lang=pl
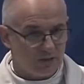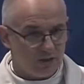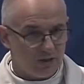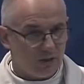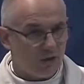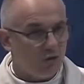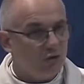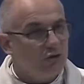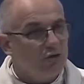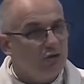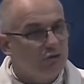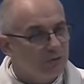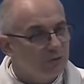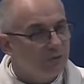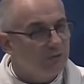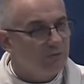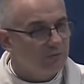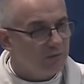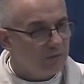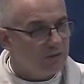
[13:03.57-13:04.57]
I oni
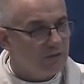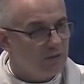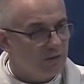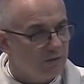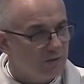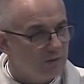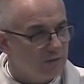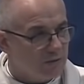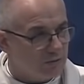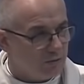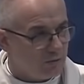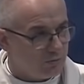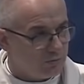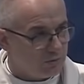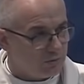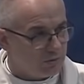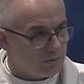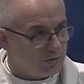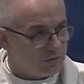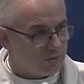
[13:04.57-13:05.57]
chcą tą Warszawę
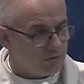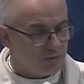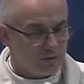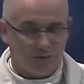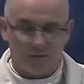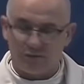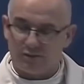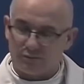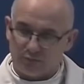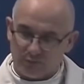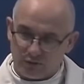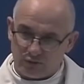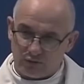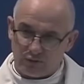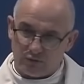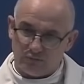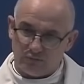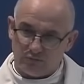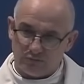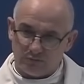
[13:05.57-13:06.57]
zdobyć.
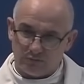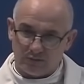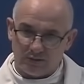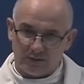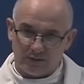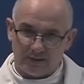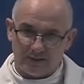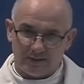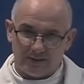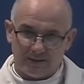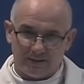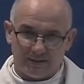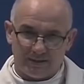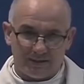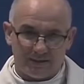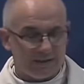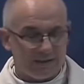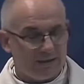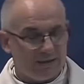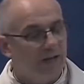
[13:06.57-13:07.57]
Słyszą,
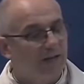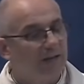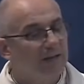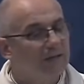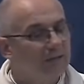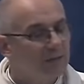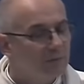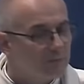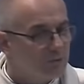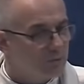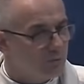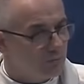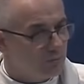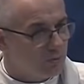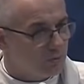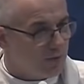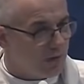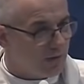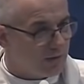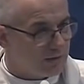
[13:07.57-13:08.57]
jakie tam są
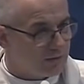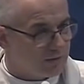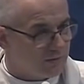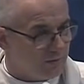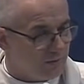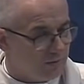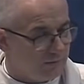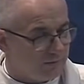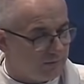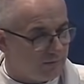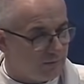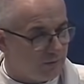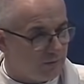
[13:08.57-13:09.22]
bogactwa.